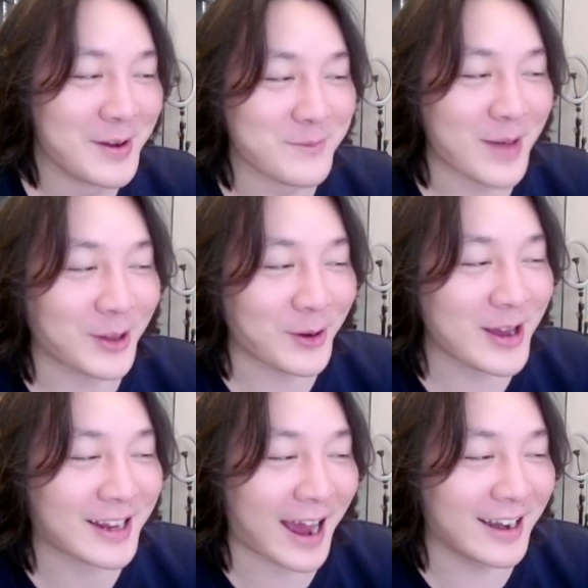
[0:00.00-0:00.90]
把九月
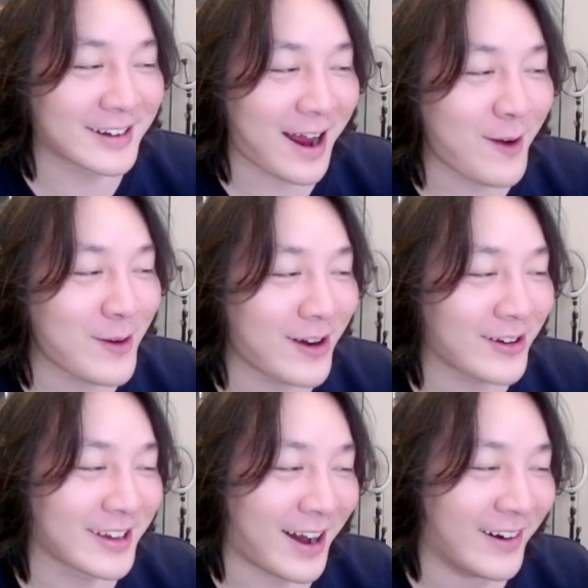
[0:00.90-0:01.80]
砍的嗷嗷
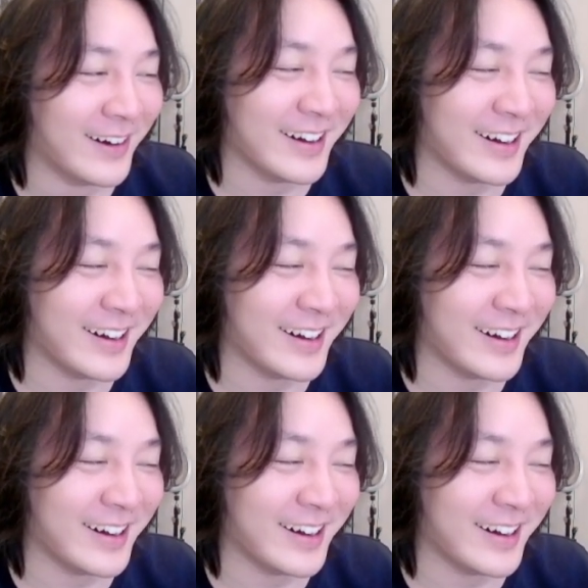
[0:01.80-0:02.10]
叫，